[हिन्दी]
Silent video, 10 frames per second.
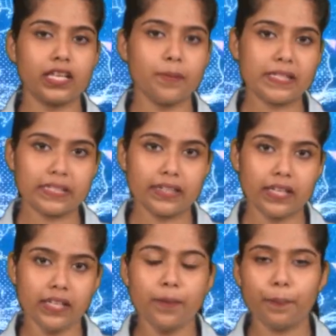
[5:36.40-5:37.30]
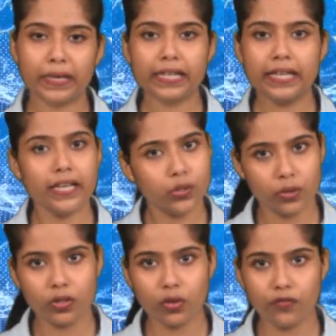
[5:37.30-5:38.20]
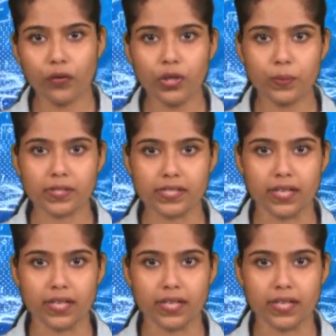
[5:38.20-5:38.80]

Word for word: के लिए बस इतना ही बने रहिए टुडे 24 न्यूज़ के